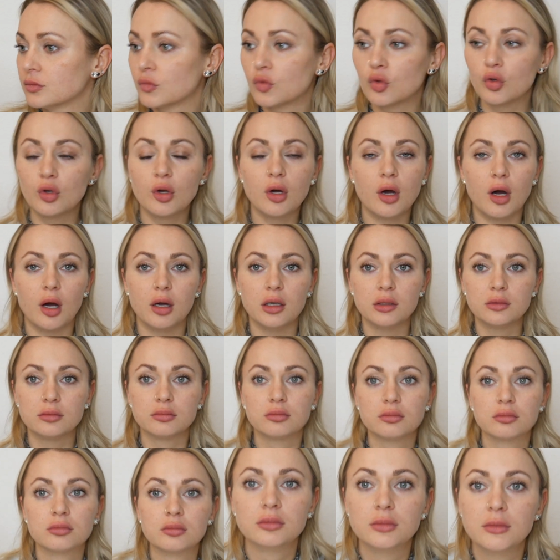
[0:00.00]
Ja,
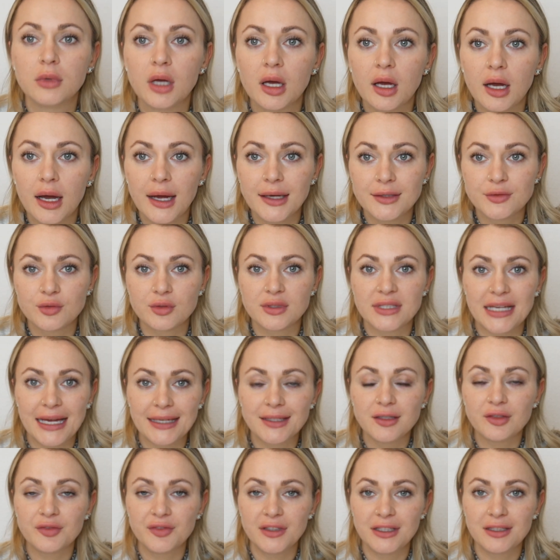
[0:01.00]
also es hat
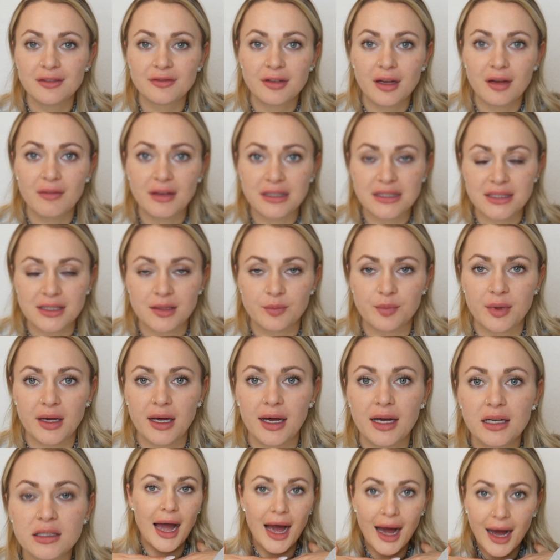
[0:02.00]
auf jeden Fall was
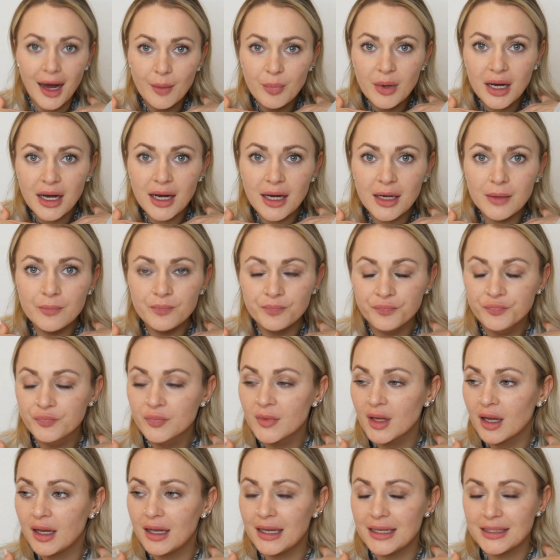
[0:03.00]
gebracht, aber
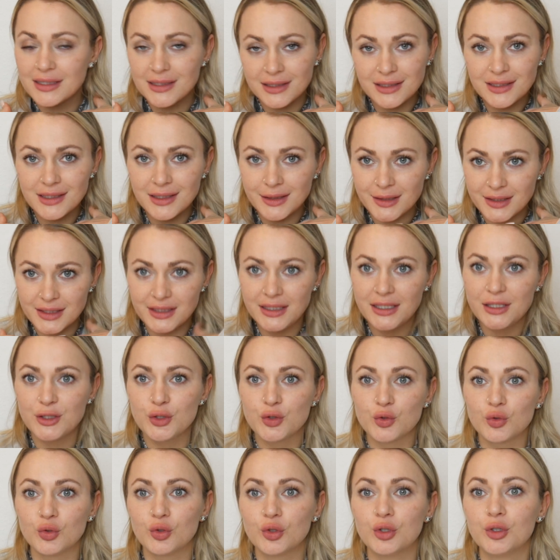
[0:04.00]
es ist jetzt nicht
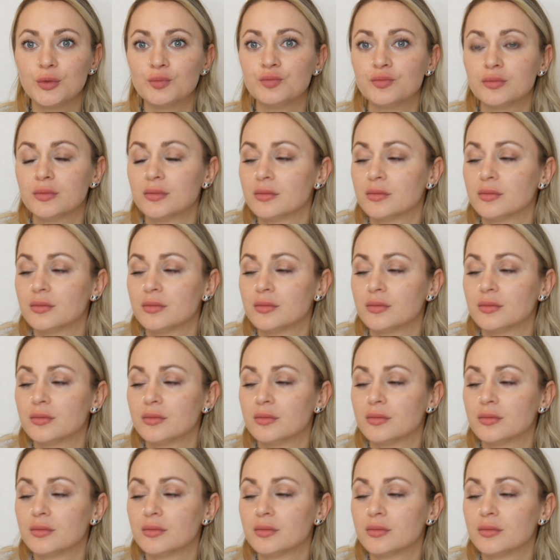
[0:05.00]
so